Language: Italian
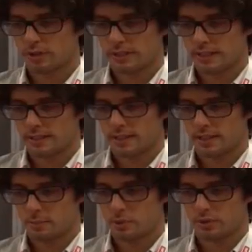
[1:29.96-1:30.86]

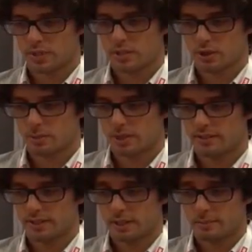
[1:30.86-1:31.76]
montati appunto sensori di
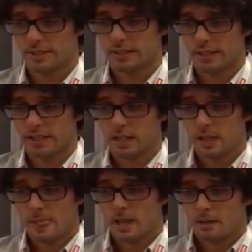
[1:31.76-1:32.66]
prelevamento ambientale
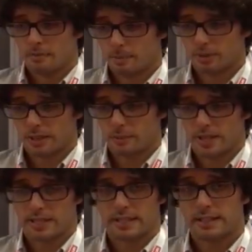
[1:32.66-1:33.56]
ma
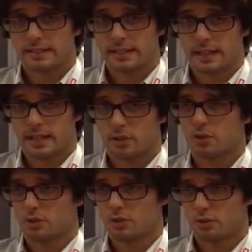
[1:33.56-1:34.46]
potrebbero essere
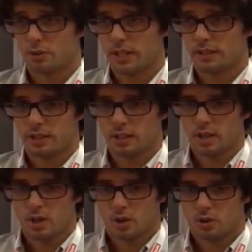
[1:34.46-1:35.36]
integrati o sostituiti
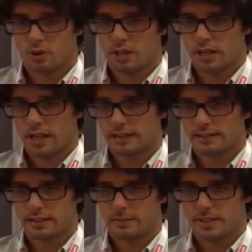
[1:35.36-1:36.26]
con
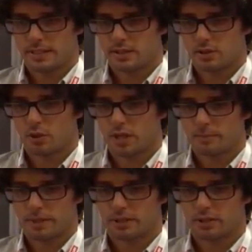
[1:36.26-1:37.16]
altri tipi di
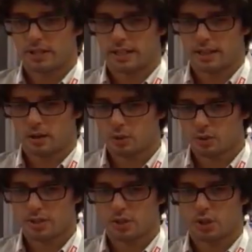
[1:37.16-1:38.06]
sensori, in particolare
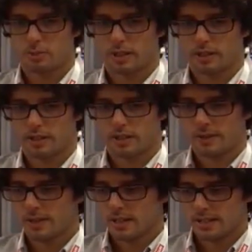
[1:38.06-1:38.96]
acustici per
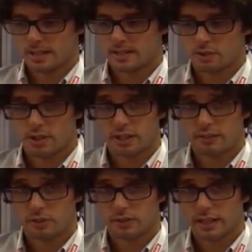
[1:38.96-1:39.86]
la scansione
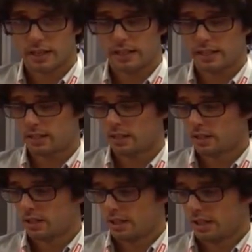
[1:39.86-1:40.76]
del fondale,
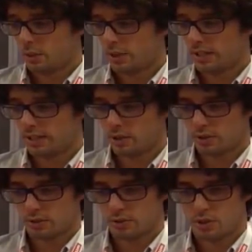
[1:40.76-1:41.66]
eh, quindi
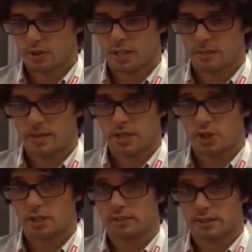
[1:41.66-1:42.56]
ricostruzione e
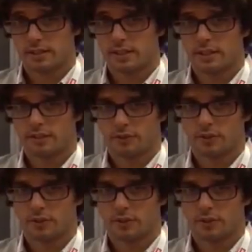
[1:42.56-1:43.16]
imaging 3D del